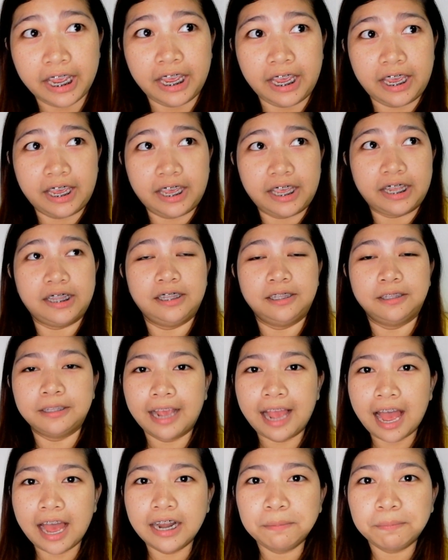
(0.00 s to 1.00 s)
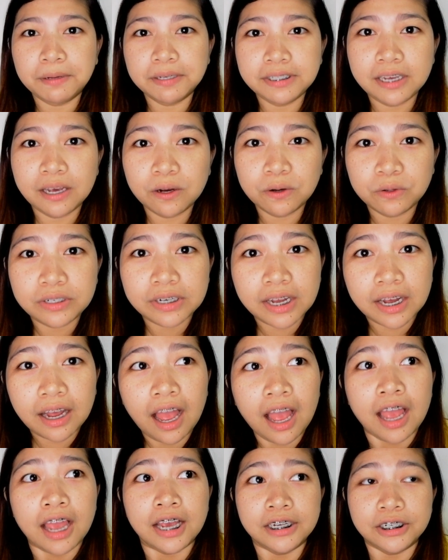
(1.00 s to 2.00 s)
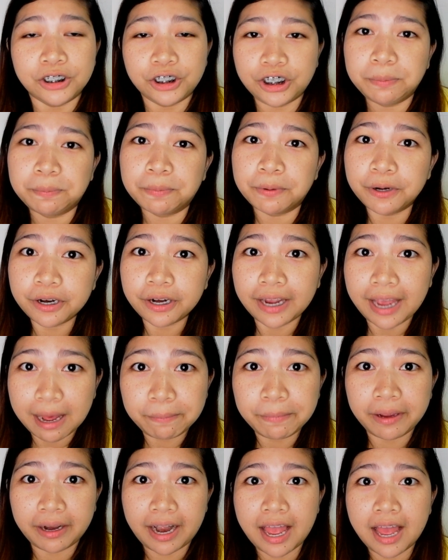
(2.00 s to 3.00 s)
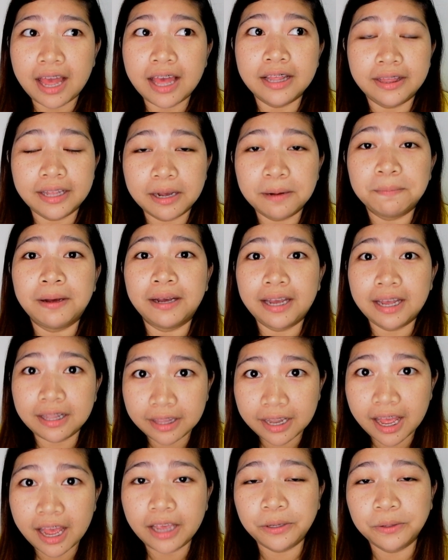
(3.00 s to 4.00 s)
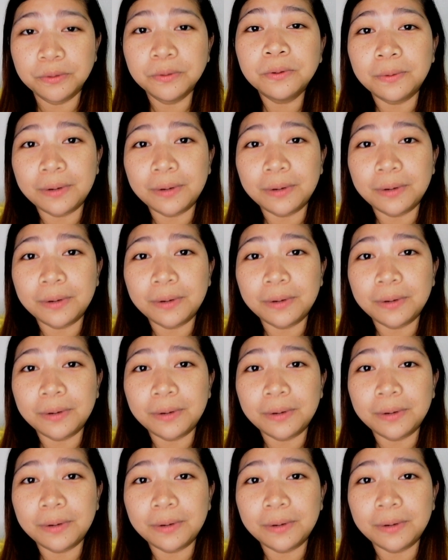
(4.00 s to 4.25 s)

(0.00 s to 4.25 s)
And naghahanap kasi ako ng cheaper camera na maganda yung